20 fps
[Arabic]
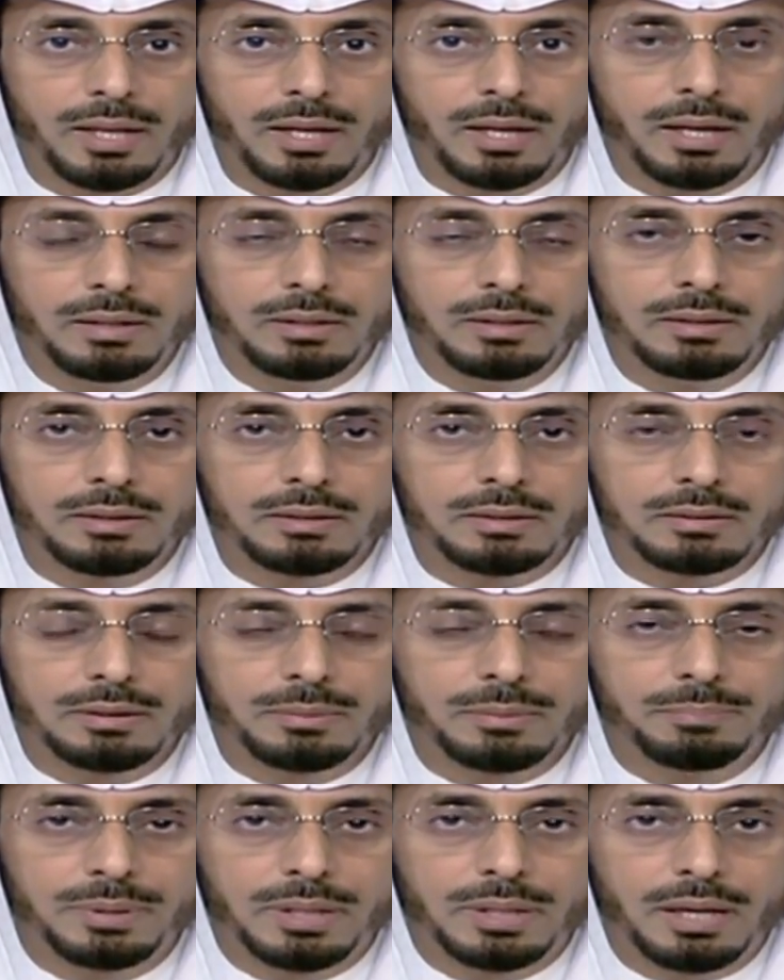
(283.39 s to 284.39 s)
أن
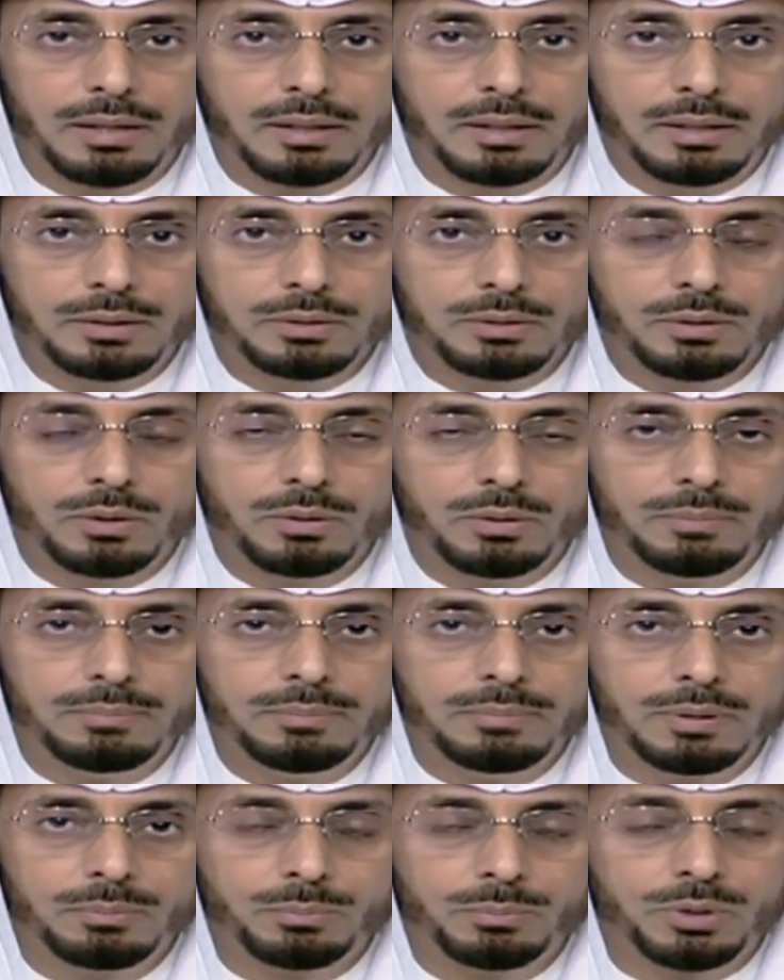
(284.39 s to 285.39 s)
الطب كان عندهم
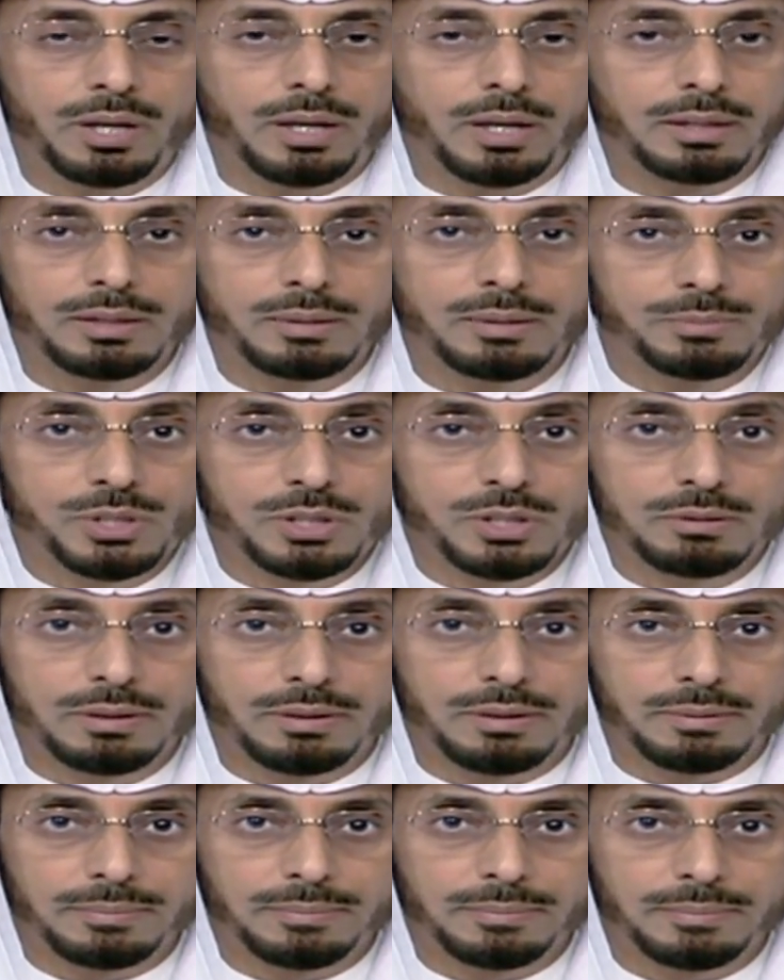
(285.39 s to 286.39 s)
متقدم جدا